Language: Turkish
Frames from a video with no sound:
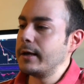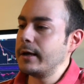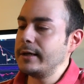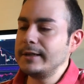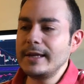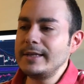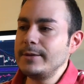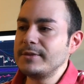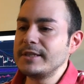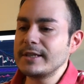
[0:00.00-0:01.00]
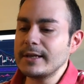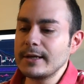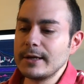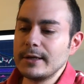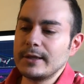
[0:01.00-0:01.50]
Hani ne diyeyim
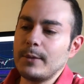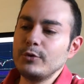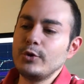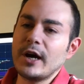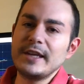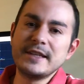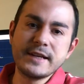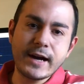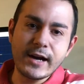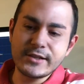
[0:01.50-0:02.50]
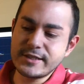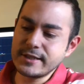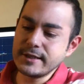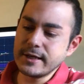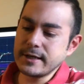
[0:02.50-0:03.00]
size tam günaydının
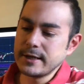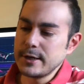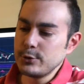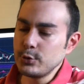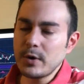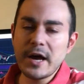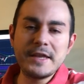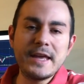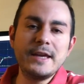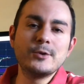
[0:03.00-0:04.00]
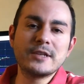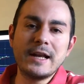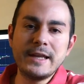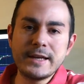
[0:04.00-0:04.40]
karşısında Dubai'nin en güzel